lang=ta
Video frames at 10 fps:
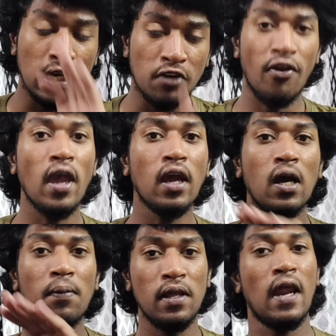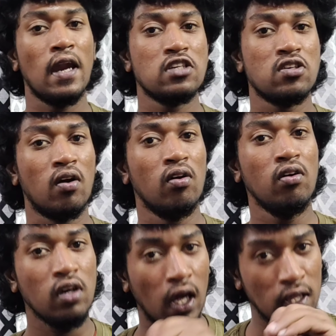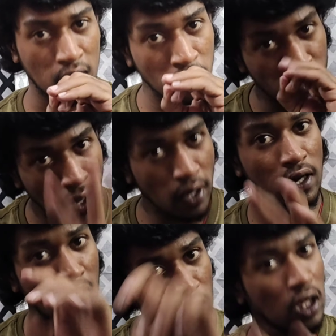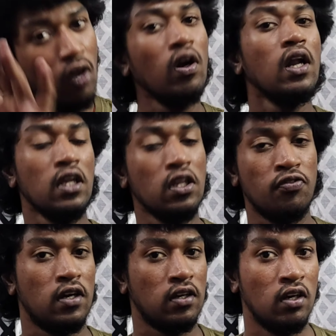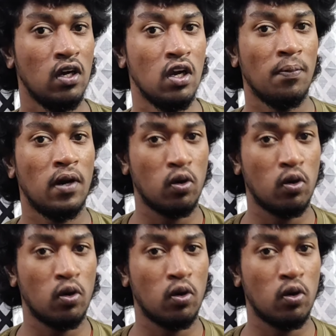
இது நீங்கள் ஃபேக் அப்படின்னு நினச்சாலும் அது ஃபேக்குன்னு நினைக்கிறவங்களுக்கு இது ஃபேக்கு